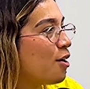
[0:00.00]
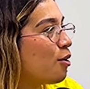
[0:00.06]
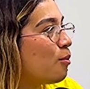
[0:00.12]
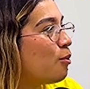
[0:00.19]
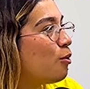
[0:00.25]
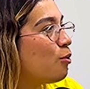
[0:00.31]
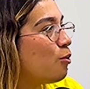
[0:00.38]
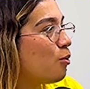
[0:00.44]

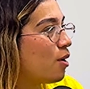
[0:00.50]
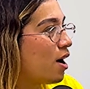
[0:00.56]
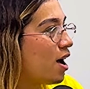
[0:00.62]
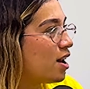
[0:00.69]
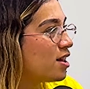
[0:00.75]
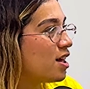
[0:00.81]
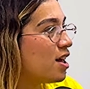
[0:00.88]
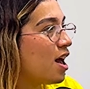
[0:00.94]
cómo
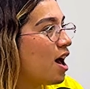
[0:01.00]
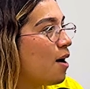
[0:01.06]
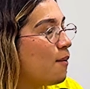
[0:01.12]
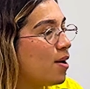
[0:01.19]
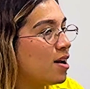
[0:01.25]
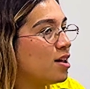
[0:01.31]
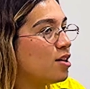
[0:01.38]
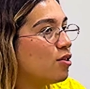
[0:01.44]
jugar, se
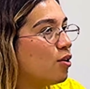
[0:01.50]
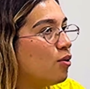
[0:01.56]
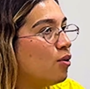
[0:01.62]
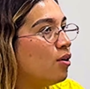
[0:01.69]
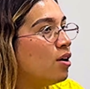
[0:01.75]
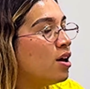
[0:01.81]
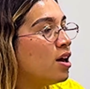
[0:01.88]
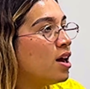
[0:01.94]
hablan y todo.